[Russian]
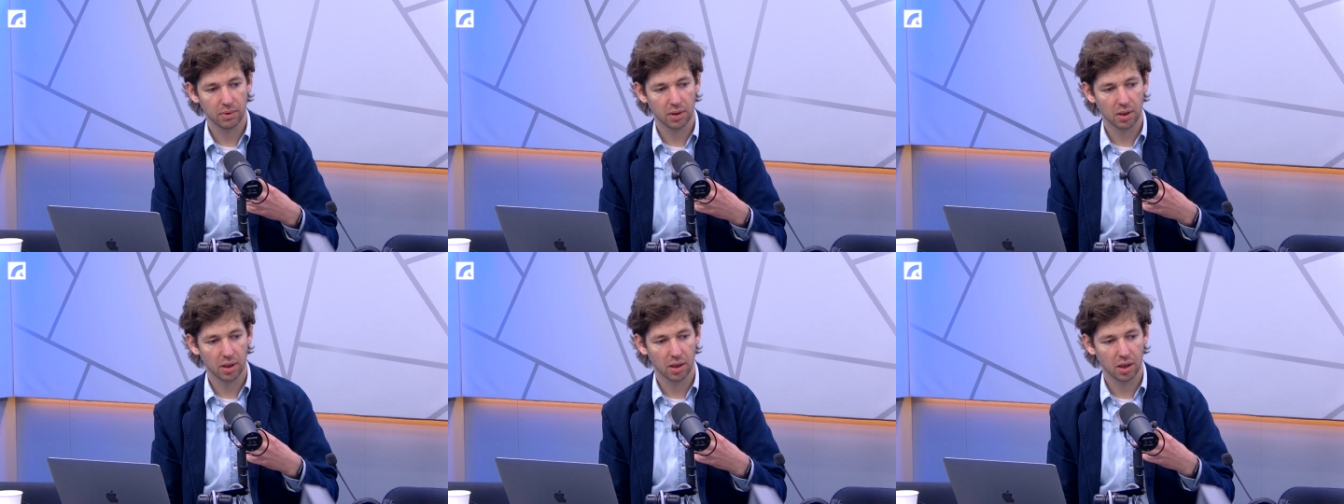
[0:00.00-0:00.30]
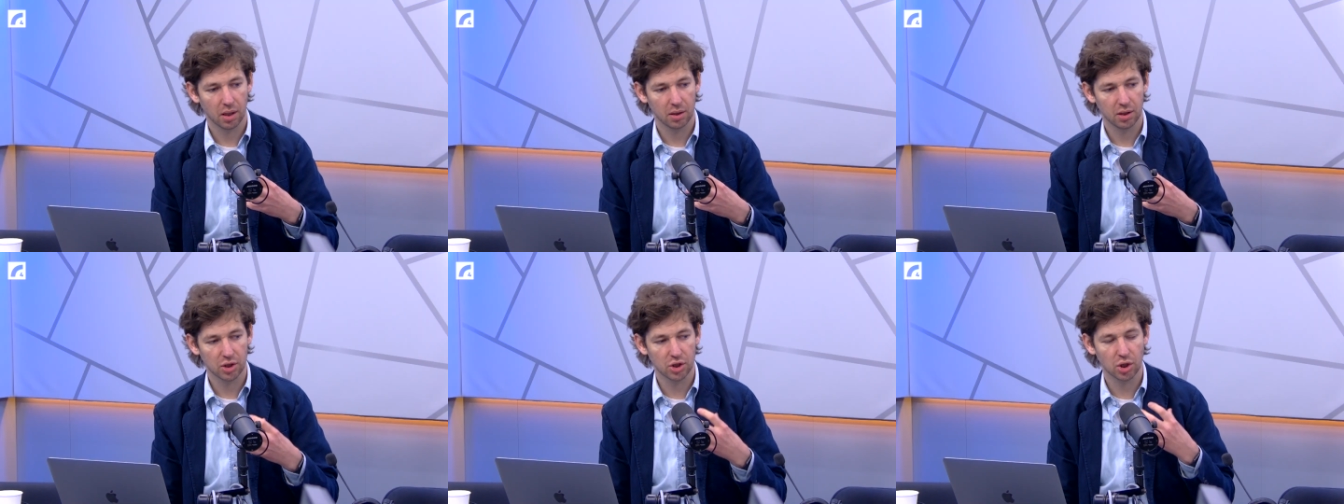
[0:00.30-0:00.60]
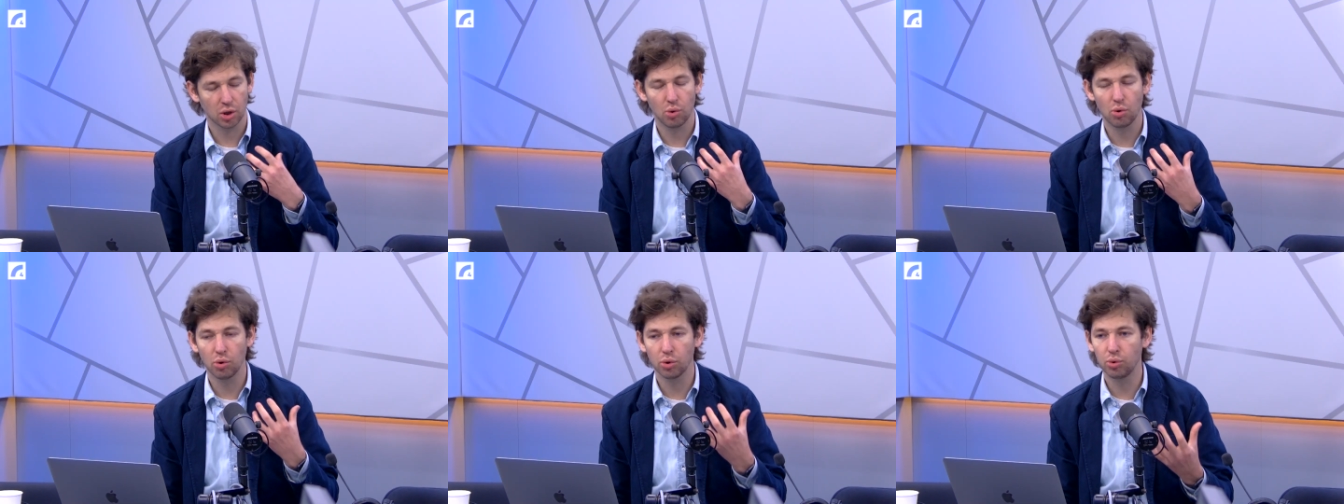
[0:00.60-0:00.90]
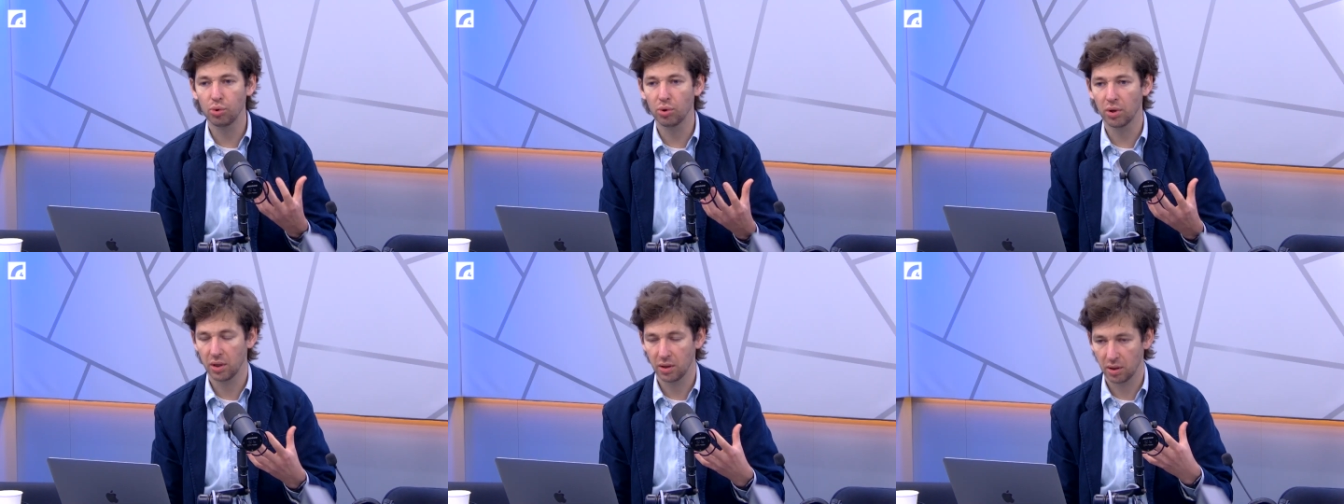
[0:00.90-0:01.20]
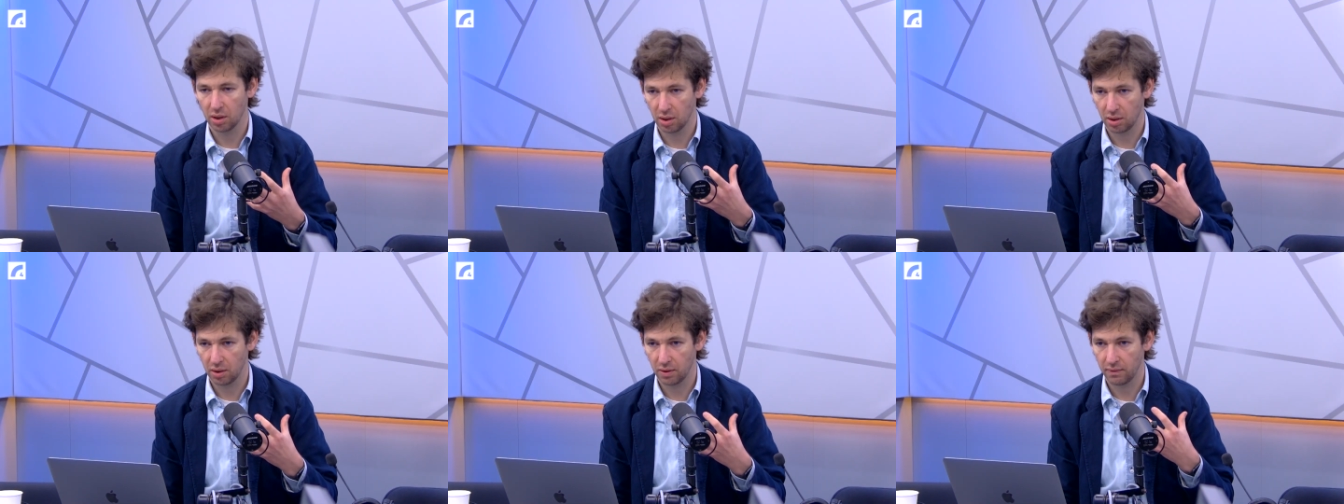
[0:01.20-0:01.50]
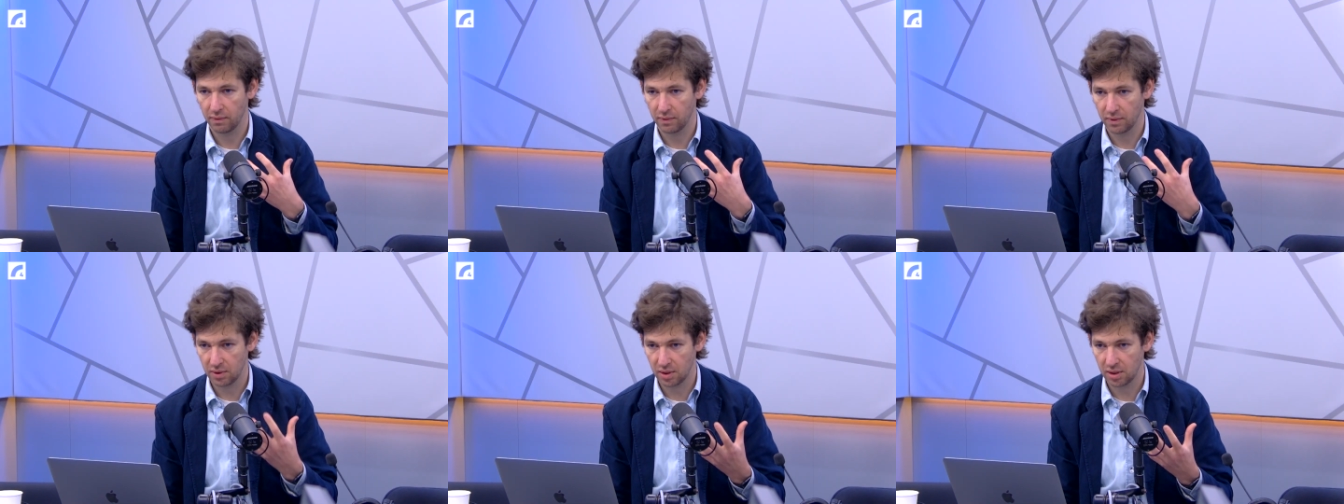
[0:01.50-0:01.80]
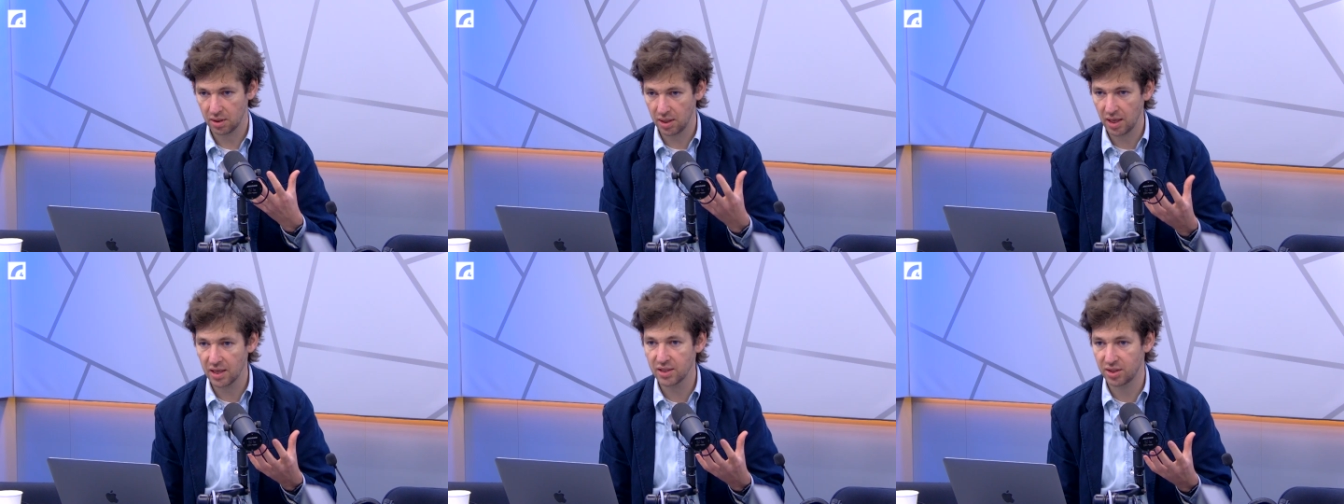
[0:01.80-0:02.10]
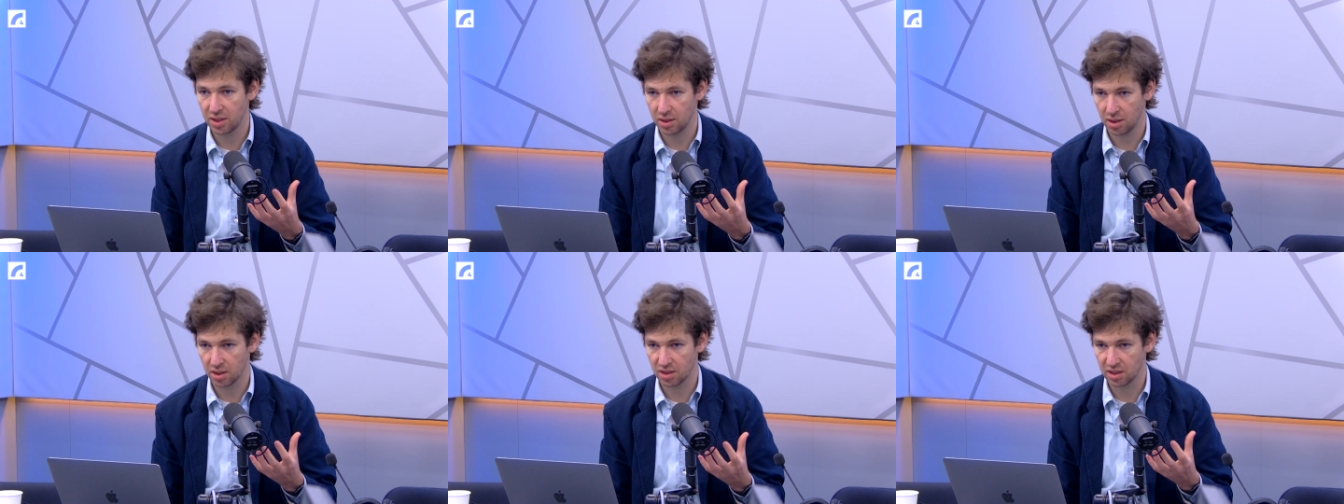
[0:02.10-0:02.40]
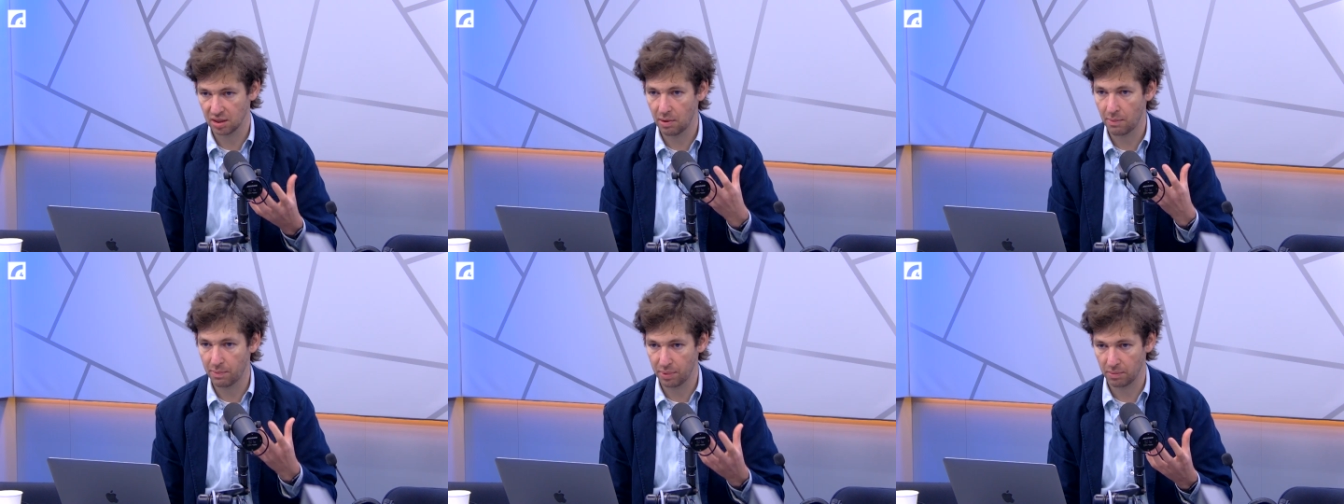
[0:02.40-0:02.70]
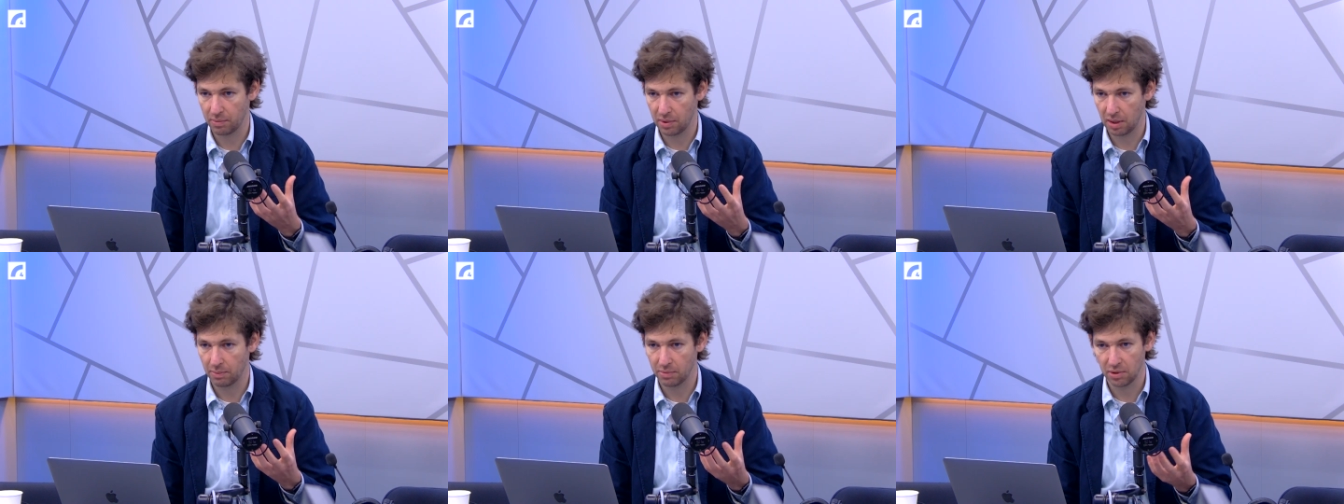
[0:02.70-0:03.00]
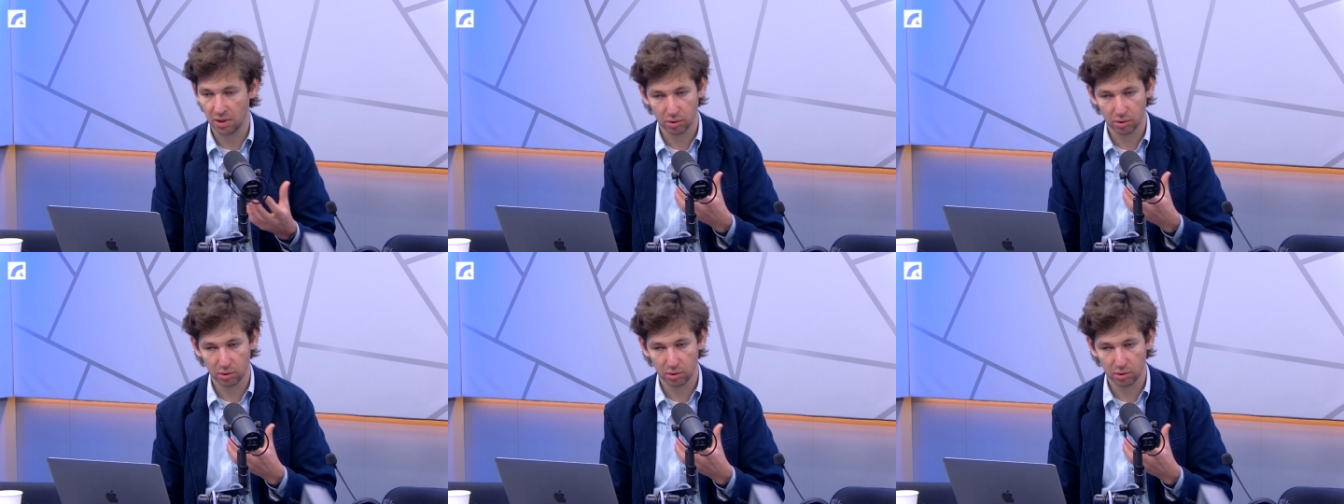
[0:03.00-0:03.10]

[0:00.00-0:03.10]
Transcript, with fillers: Э, наша культура э, ездения самая проблема.